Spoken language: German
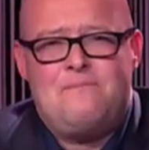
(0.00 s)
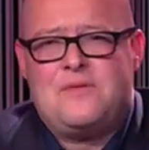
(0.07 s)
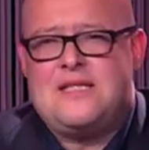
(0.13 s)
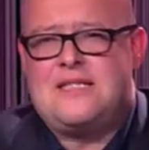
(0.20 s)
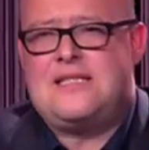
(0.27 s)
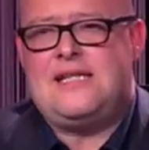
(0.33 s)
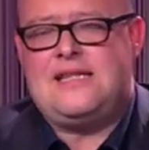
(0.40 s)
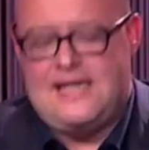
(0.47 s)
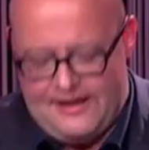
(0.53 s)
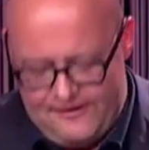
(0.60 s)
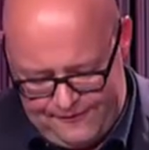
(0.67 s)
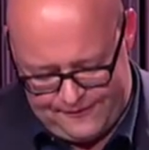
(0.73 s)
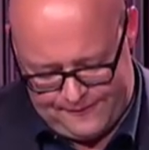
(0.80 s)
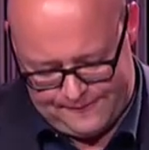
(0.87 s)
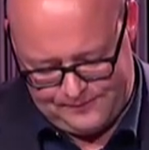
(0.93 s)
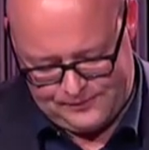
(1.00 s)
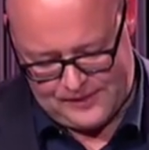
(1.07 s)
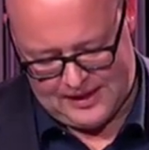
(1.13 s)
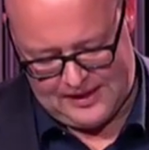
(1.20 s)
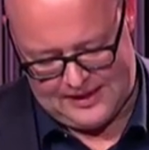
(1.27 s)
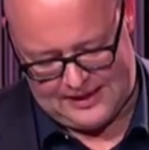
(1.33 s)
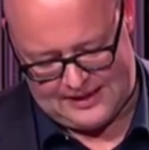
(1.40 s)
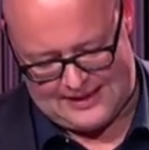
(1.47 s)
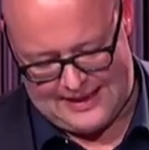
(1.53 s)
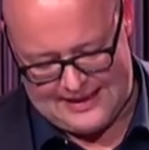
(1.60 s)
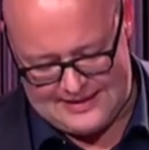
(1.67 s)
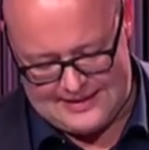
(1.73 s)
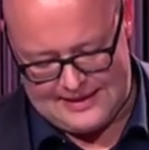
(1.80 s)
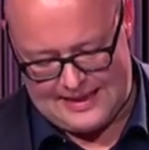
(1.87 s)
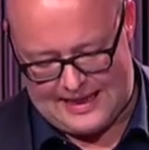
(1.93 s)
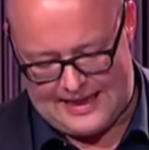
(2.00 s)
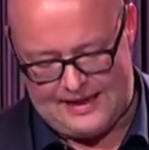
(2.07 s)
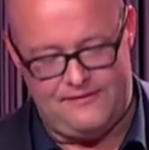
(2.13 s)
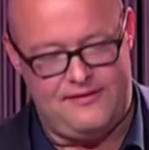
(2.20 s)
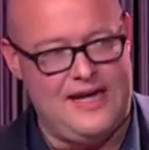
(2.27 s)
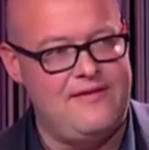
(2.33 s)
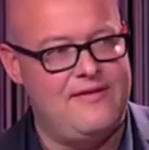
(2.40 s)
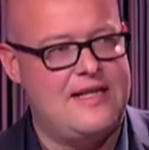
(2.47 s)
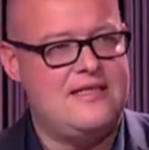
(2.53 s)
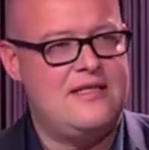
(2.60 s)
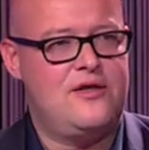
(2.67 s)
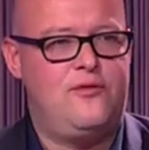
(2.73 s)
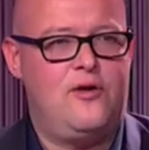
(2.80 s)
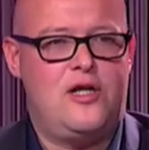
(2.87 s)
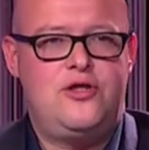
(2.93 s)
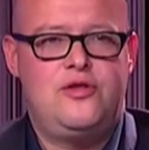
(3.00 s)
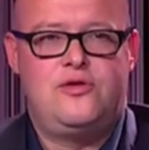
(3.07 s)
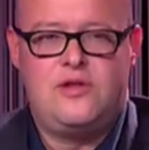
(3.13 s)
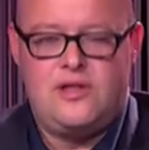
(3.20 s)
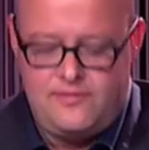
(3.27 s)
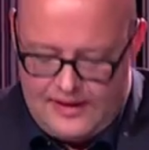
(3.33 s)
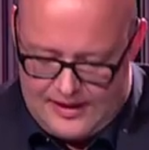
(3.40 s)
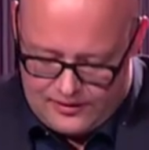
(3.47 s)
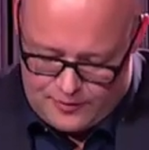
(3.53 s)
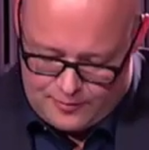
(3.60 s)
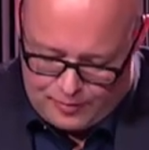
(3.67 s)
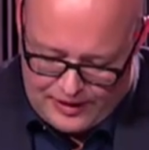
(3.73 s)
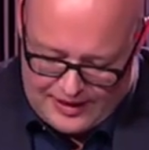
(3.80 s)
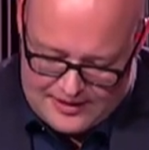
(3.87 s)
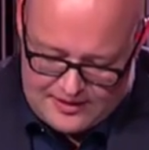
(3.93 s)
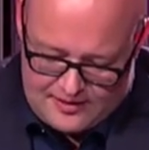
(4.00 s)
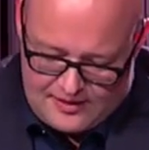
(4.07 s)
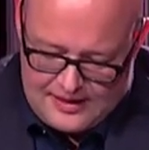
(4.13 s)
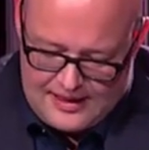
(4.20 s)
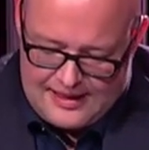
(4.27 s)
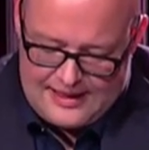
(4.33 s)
das ZDF hat letzten Jahr ein wegweisendes Forschungs- und Entwicklungsprojekt